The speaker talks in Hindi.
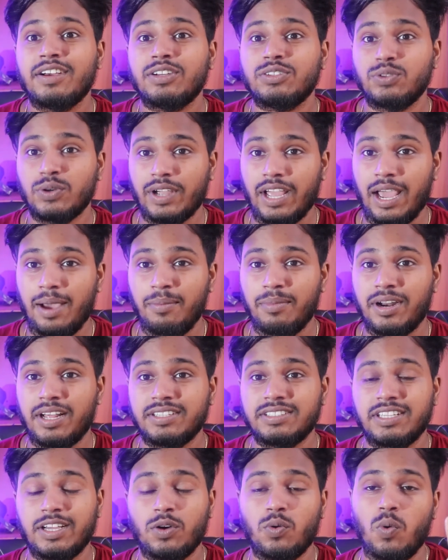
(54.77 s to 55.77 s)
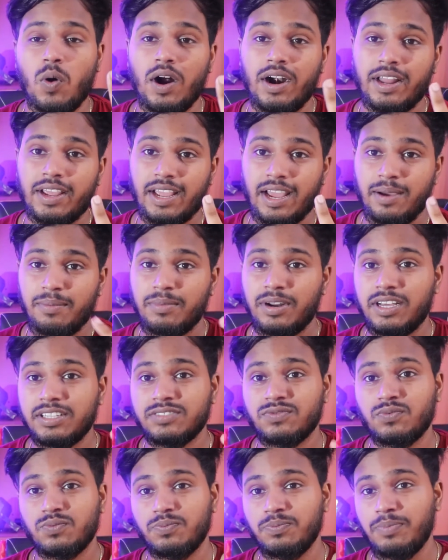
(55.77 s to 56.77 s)
जो कैमराज है क्वाड
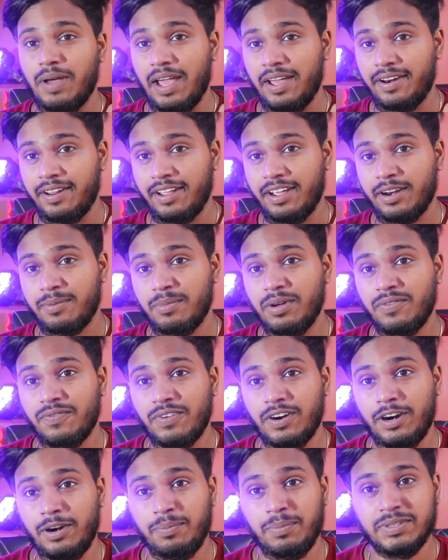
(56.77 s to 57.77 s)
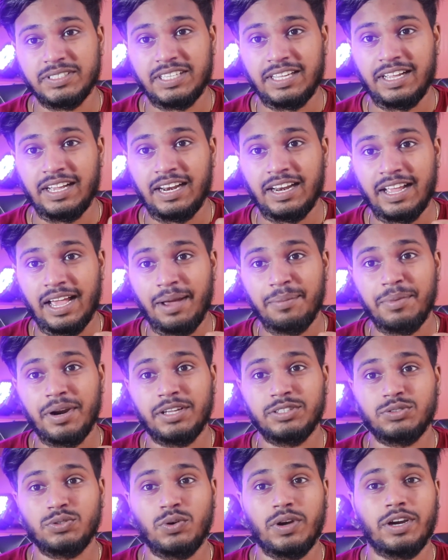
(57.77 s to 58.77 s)
कैमराज बैरियर में फ्रंट में सिंगल
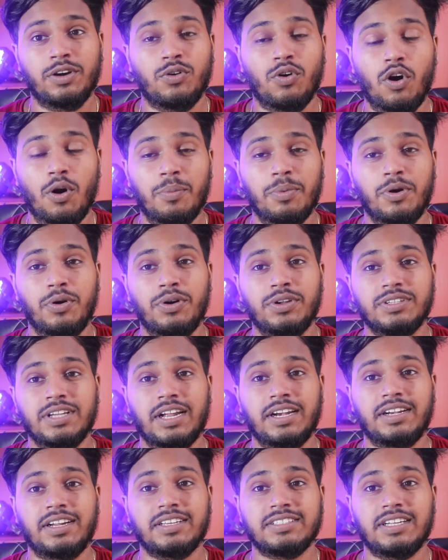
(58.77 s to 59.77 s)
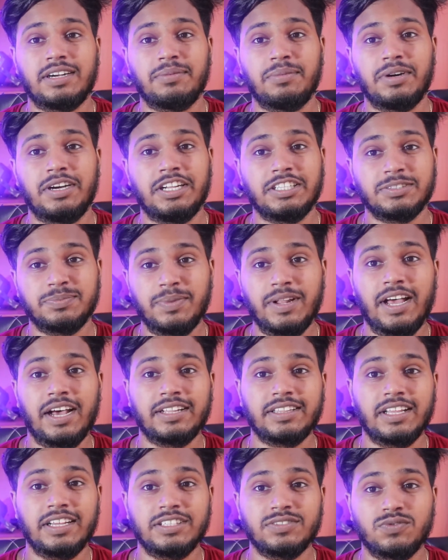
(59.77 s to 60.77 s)
कैमरा जो एक ड्रॉप टू डिज़ाइन के साइड में डिस्प्ले
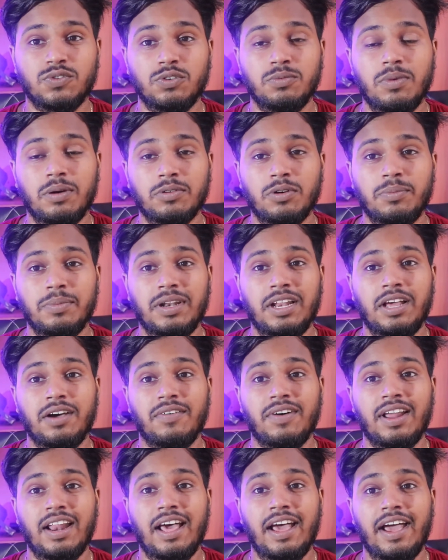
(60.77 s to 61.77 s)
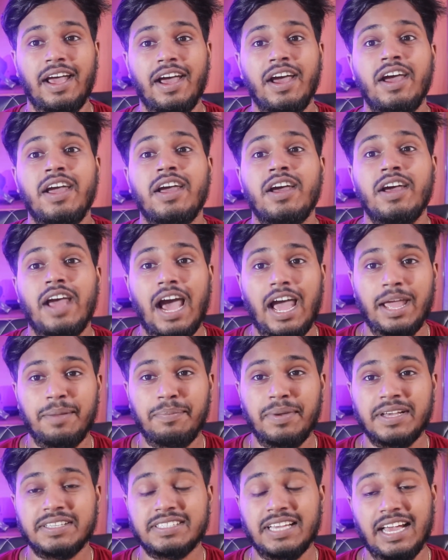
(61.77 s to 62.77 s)
आता है इस फ़ोन में आपको मिलने वाला है
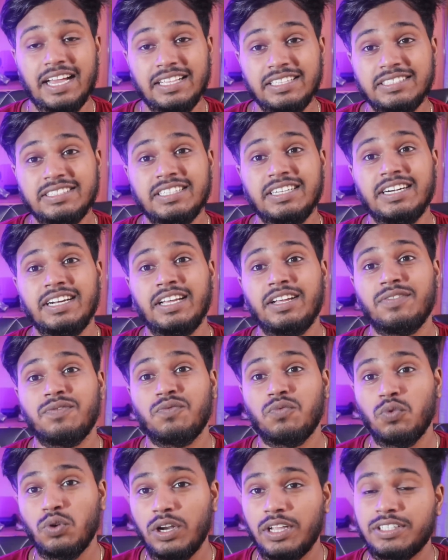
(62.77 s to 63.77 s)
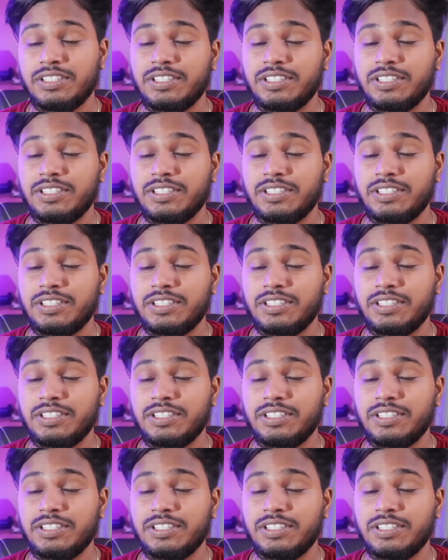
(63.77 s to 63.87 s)
आईपीएस एलसीडी फुल